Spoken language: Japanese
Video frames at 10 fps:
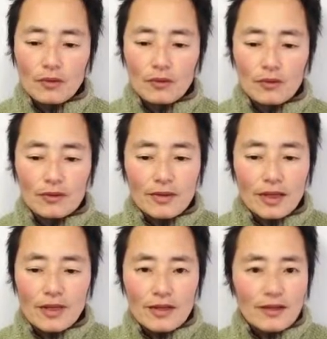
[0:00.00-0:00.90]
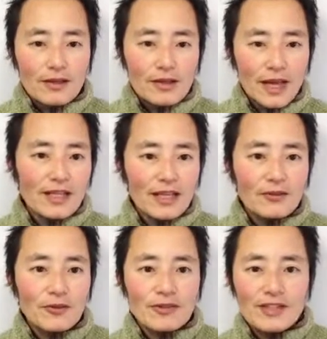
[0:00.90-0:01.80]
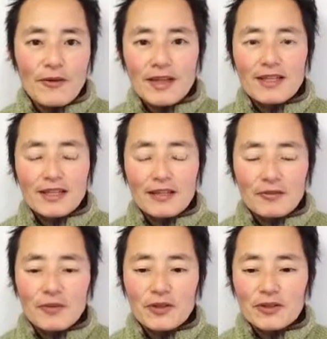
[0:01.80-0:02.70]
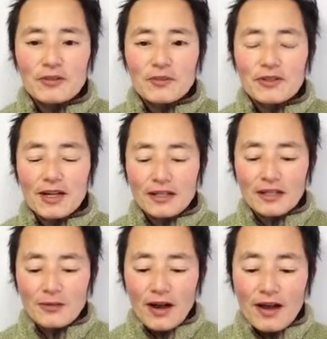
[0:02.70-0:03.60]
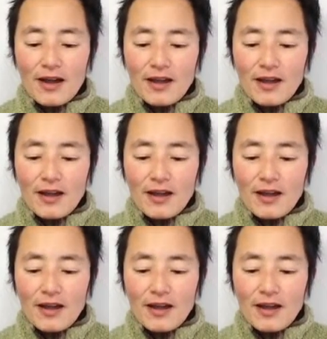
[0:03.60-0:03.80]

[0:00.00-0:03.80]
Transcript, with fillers: その外野の騒いでいたのもう一つ面白かったのは、